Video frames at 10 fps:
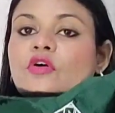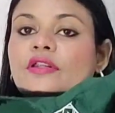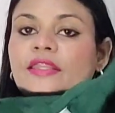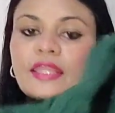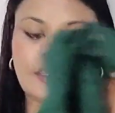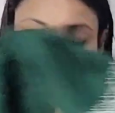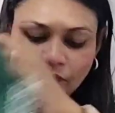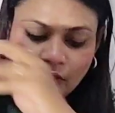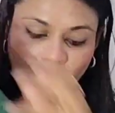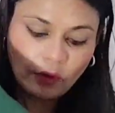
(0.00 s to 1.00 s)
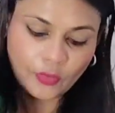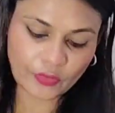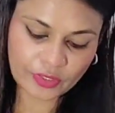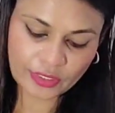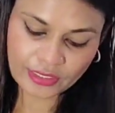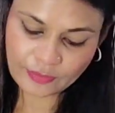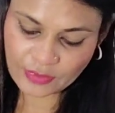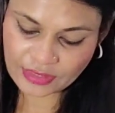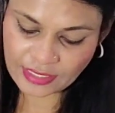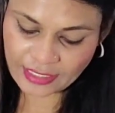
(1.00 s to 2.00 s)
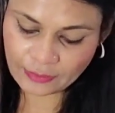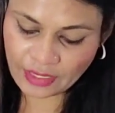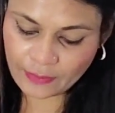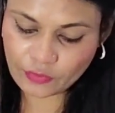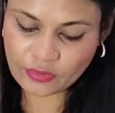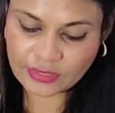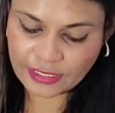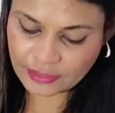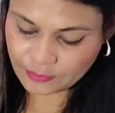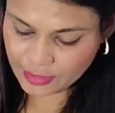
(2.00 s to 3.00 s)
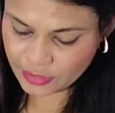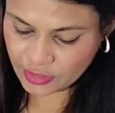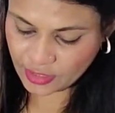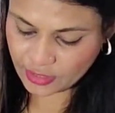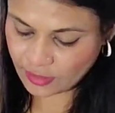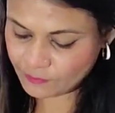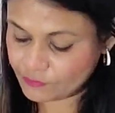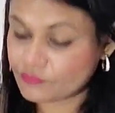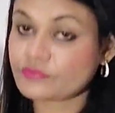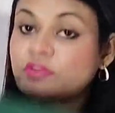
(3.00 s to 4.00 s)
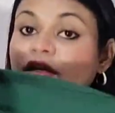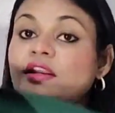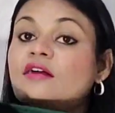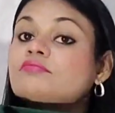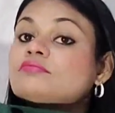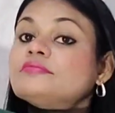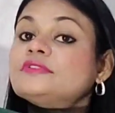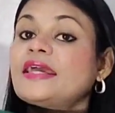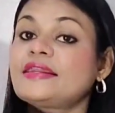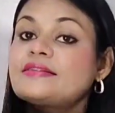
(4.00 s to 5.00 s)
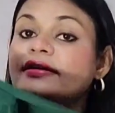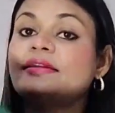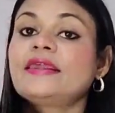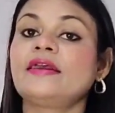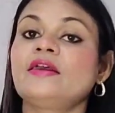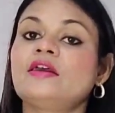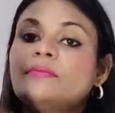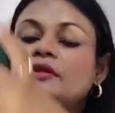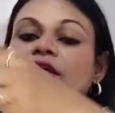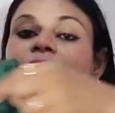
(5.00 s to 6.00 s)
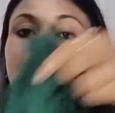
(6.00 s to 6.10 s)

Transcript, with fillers: कॉटन है और इसमें साइड में आपको स्लिप मिल जाएगा साइड स्लिट है मतलब कि